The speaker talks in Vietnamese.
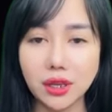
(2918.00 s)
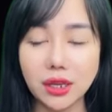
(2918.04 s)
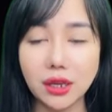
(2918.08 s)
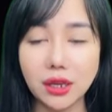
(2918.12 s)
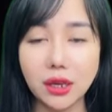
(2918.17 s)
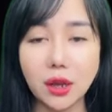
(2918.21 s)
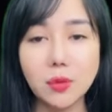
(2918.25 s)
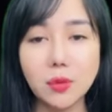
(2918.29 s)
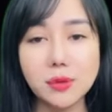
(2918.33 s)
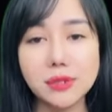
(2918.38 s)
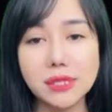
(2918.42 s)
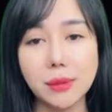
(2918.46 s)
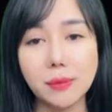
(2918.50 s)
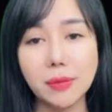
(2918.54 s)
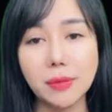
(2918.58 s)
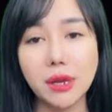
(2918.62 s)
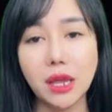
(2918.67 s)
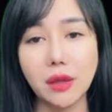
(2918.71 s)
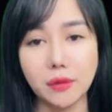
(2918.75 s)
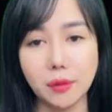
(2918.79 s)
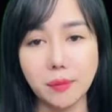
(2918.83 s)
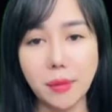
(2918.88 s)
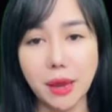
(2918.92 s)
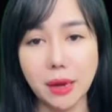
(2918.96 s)
Khi đặt chân
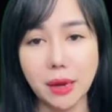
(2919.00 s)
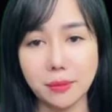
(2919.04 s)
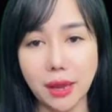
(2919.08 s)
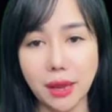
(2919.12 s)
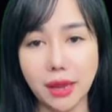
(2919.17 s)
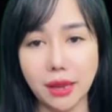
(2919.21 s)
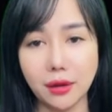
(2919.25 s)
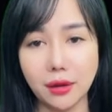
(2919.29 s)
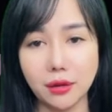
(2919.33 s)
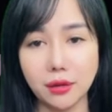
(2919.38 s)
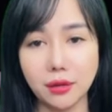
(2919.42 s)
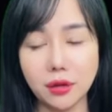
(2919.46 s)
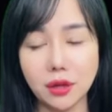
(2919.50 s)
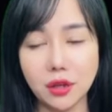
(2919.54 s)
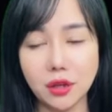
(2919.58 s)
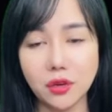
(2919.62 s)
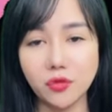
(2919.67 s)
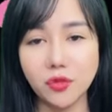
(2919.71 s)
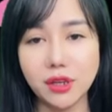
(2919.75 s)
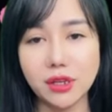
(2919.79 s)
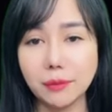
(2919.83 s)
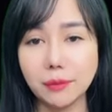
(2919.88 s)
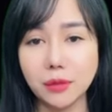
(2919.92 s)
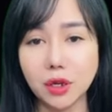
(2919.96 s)
vào đó, nhìn
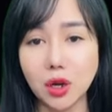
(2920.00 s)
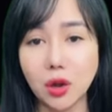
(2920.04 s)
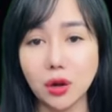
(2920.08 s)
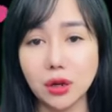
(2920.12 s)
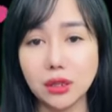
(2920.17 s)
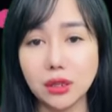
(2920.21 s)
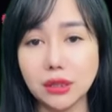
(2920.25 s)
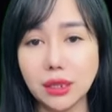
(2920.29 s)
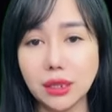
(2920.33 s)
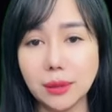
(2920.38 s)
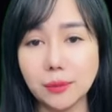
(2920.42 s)
quanh một lượt,